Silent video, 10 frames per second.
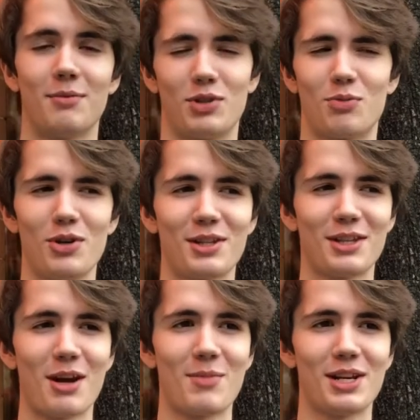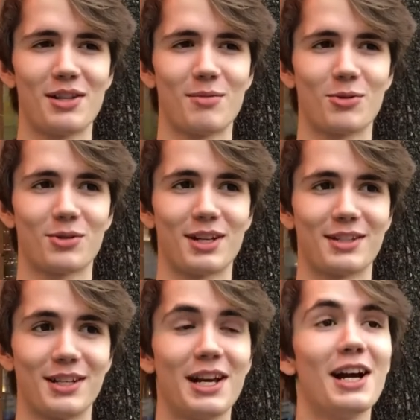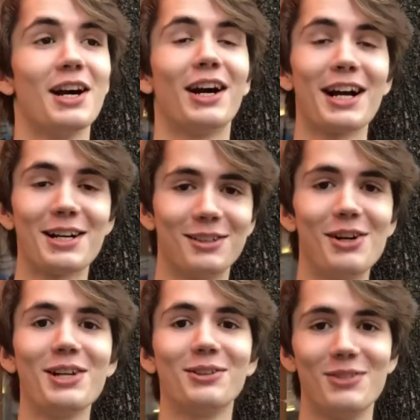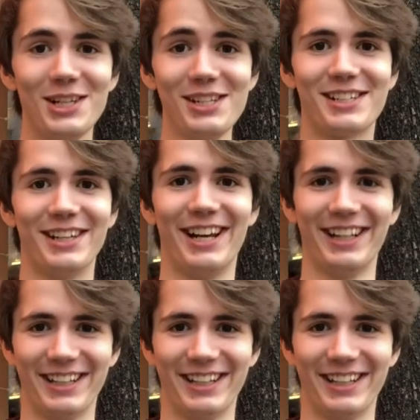почему я это нормально не могу сказать? Как говорил Великий,